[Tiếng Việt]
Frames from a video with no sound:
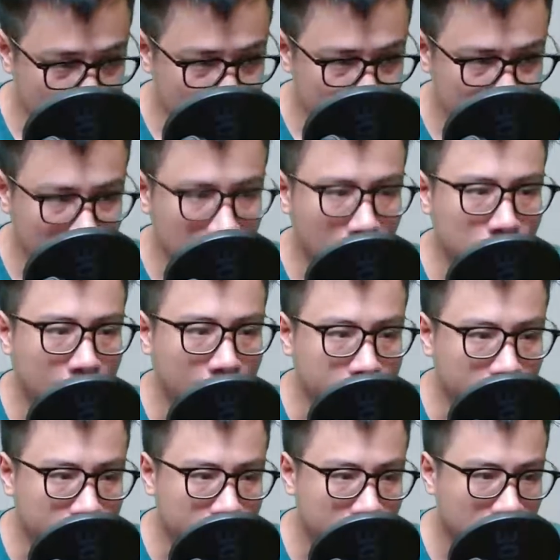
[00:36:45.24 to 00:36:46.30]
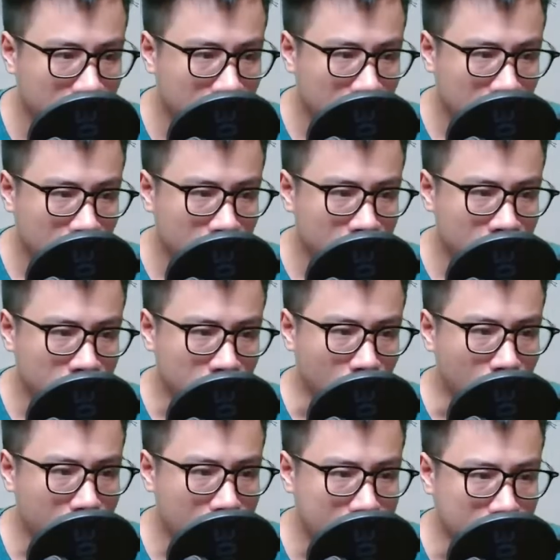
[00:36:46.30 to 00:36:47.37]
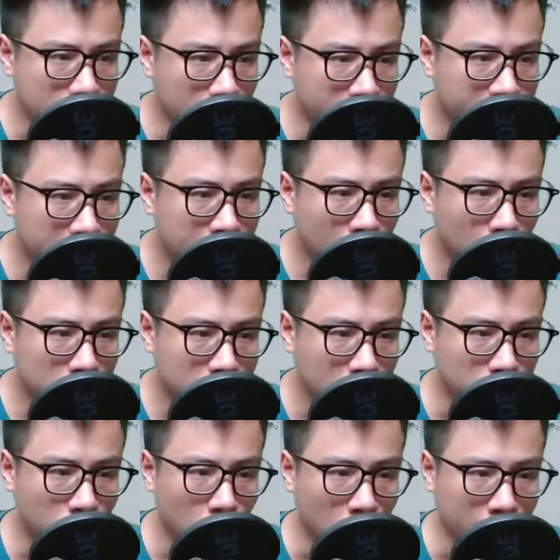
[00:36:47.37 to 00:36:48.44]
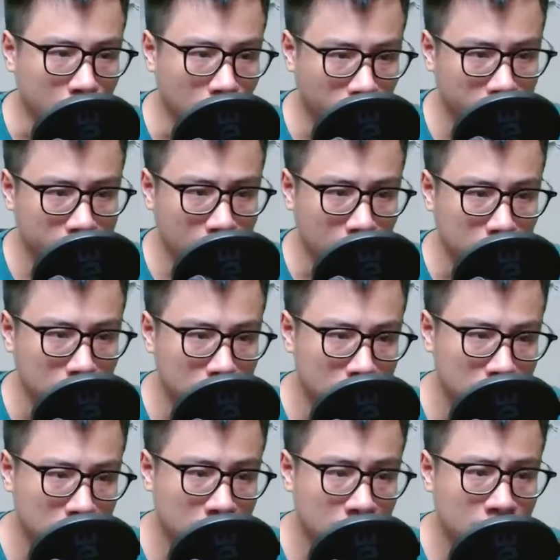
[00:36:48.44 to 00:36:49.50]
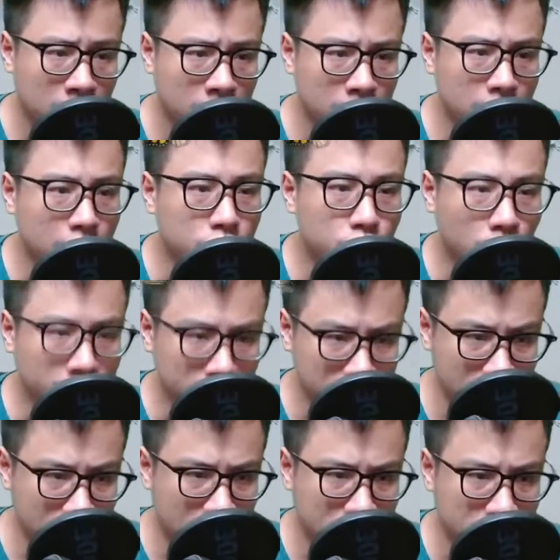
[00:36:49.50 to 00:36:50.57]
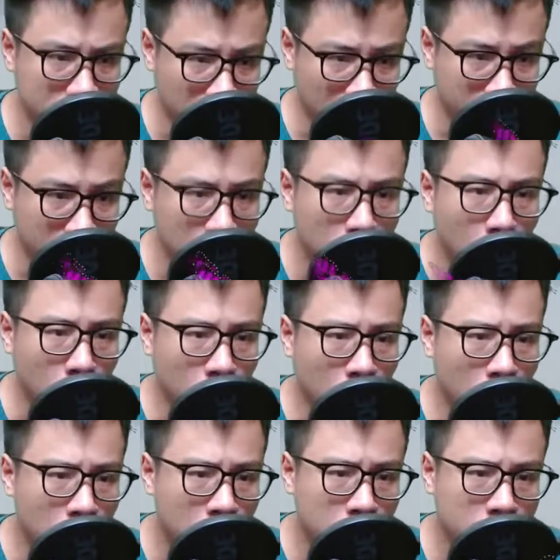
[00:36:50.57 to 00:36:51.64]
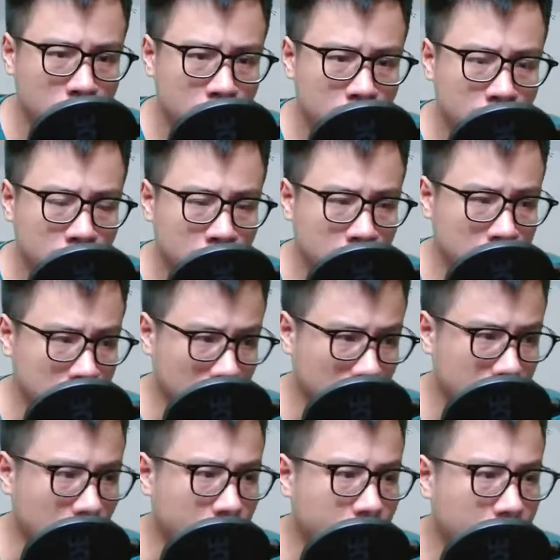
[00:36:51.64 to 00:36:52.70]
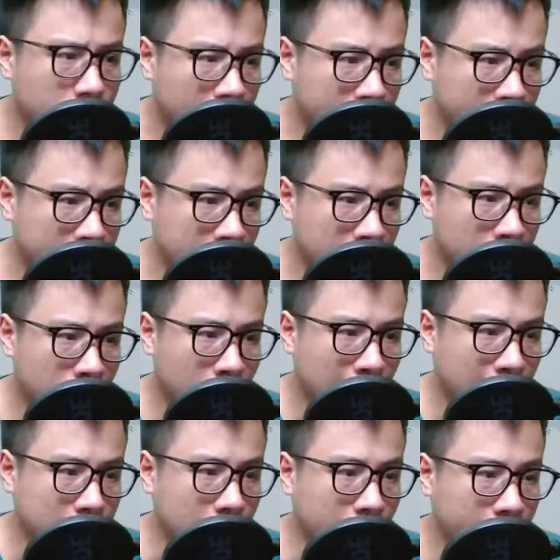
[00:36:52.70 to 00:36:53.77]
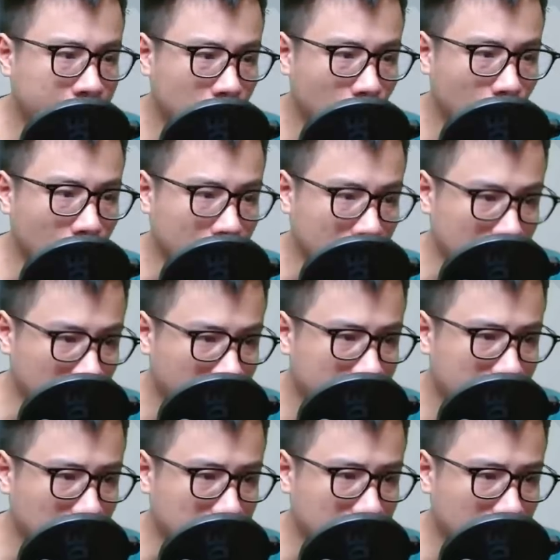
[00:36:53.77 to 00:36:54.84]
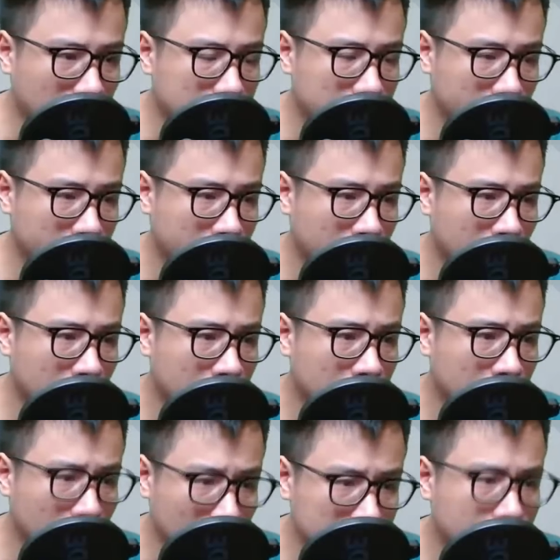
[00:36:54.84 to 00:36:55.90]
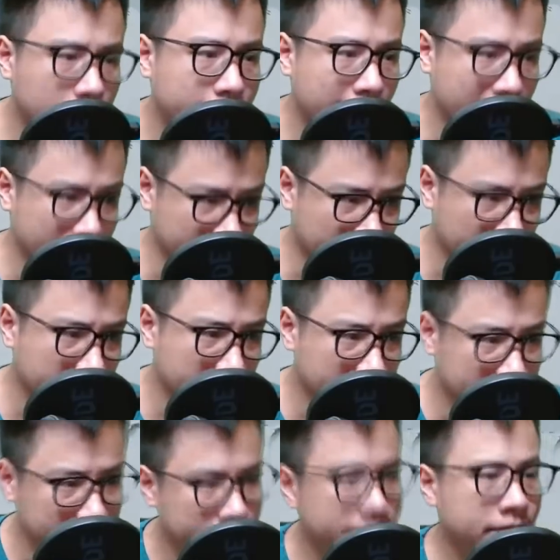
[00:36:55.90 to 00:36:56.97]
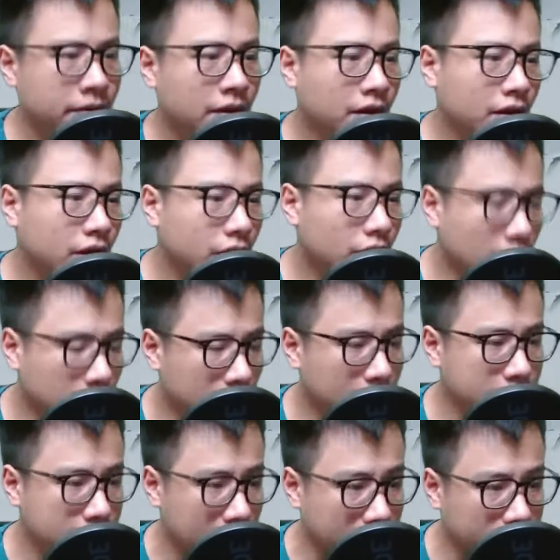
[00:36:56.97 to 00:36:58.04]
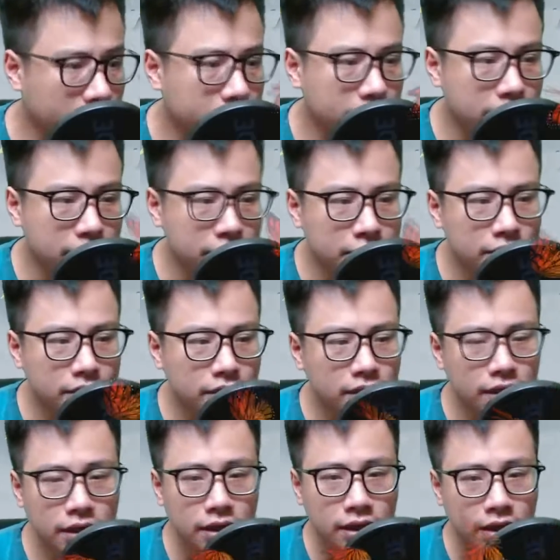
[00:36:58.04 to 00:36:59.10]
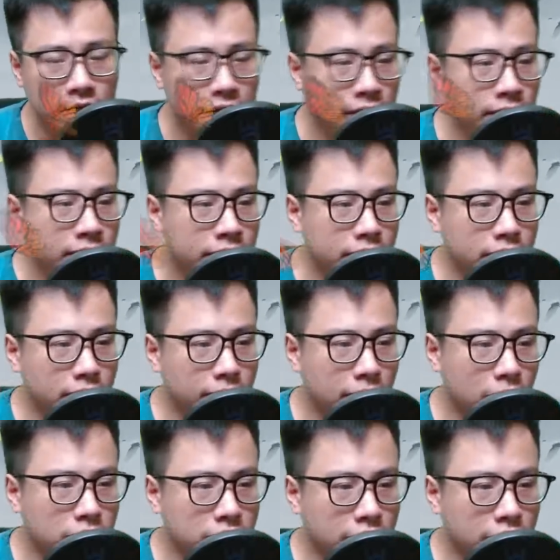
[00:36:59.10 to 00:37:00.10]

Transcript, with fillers: Lâm Động Đại Nhân Đó là trận pháp hộ tộc của kiểu vĩ tộc Được truyền thừa từ thời viễn cổ đó Nhờ trận pháp này mà tình hình của kiểu vĩ tộc không thể không thê thảm đấy Tâm Thanh giải thích Lâm Động